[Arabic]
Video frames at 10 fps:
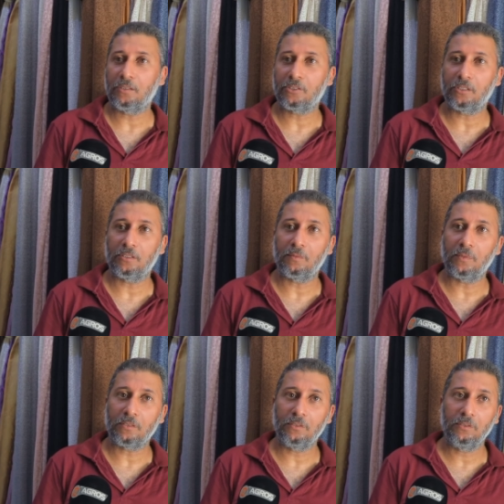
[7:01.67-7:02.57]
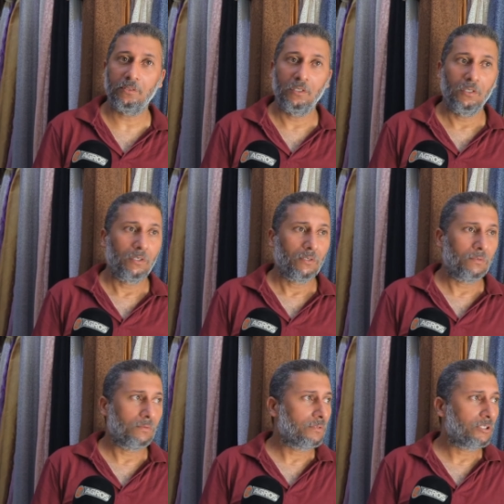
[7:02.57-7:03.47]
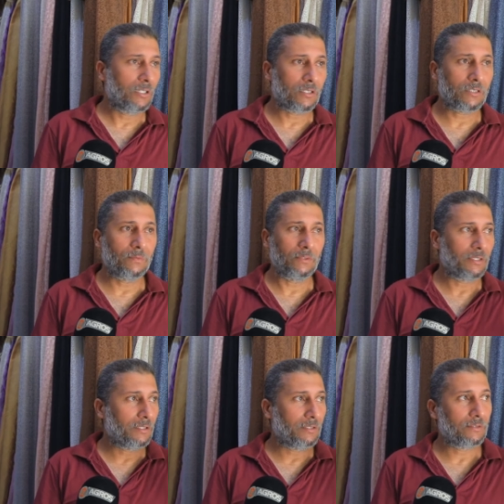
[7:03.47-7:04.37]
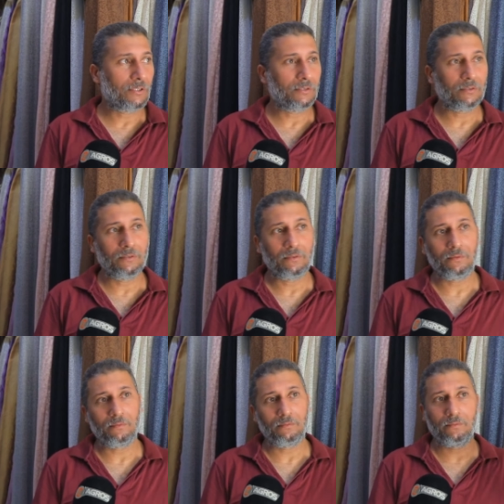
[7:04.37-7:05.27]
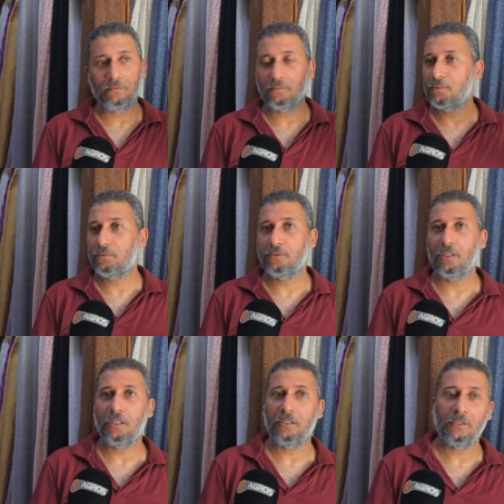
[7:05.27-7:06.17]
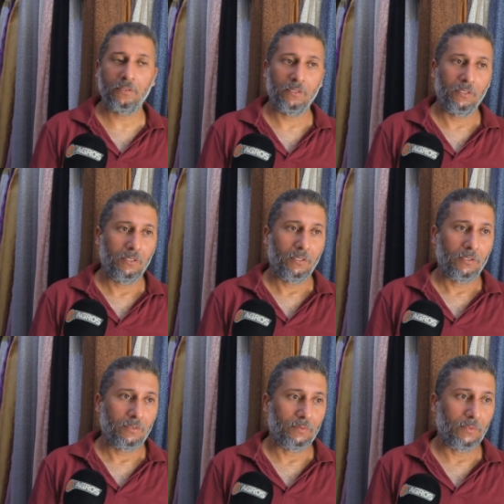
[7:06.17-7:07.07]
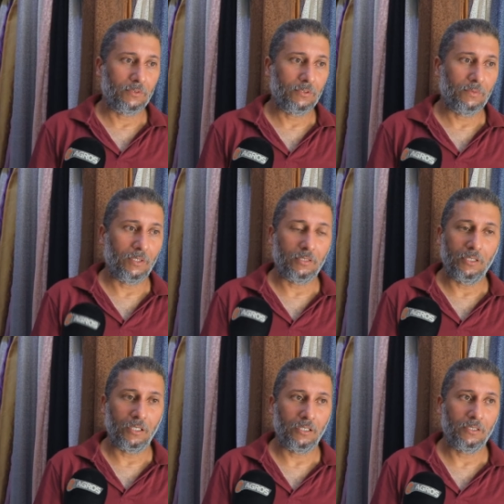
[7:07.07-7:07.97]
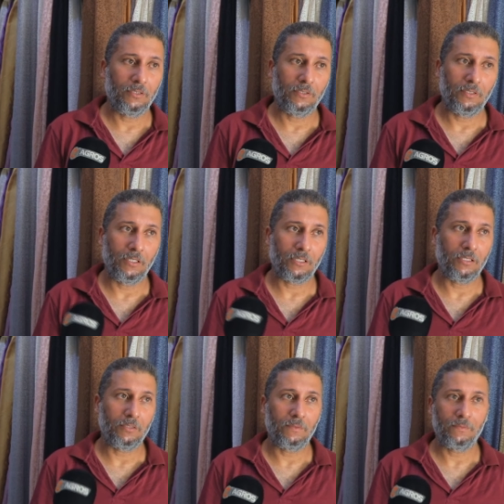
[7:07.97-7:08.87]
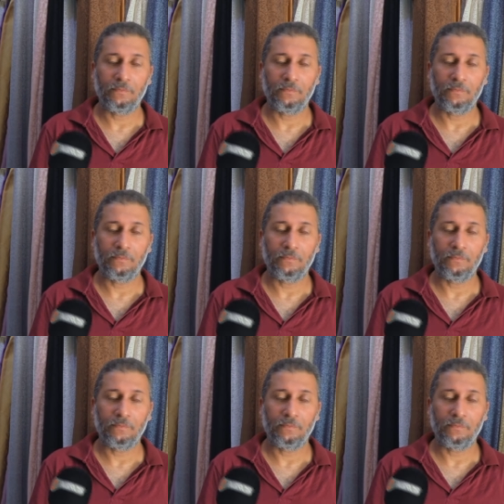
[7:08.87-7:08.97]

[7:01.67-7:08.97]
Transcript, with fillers: يعني شغلنا ماكو ويجي لك الزبون يعني شلون نقول جاي موجود من عندها هاي يسر